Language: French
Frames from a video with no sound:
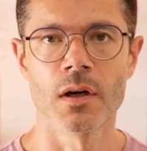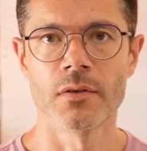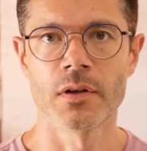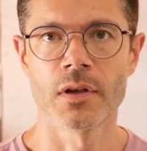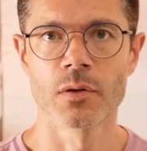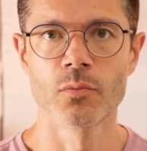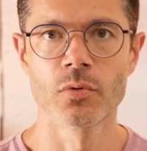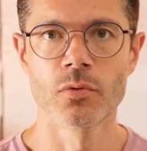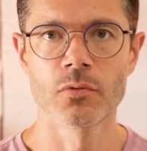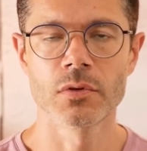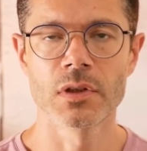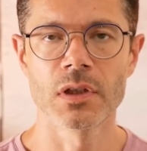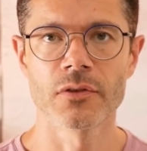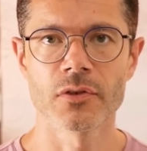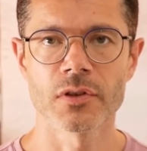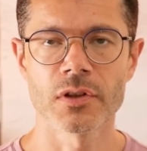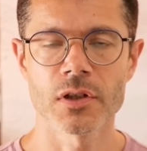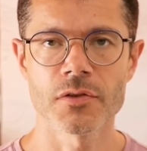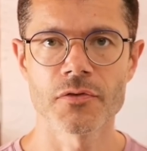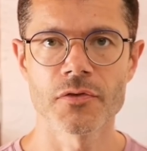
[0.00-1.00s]
avec beaucoup
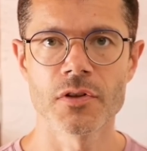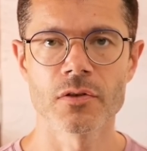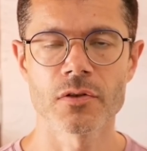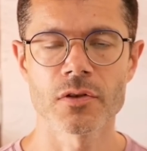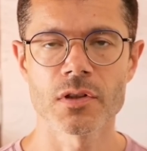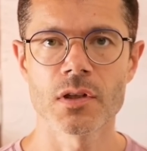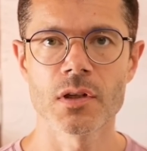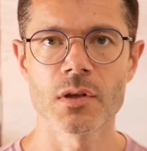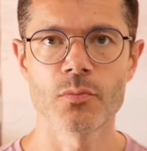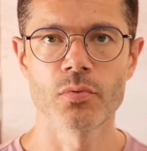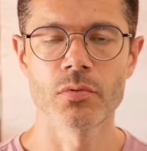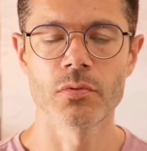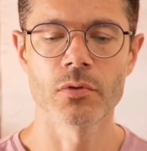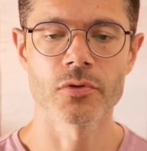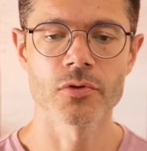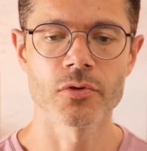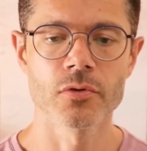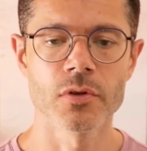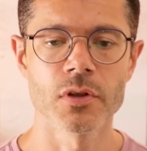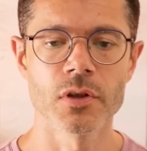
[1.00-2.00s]
d'avantages financiers
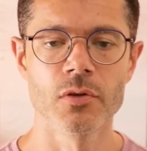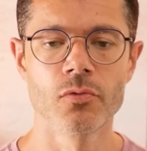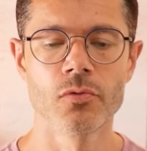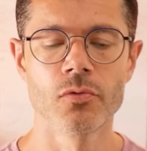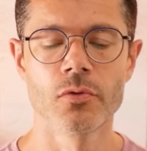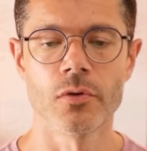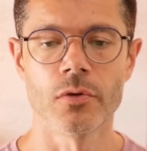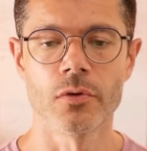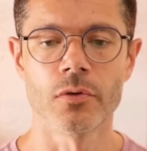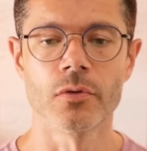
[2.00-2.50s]
pour ceux qui louent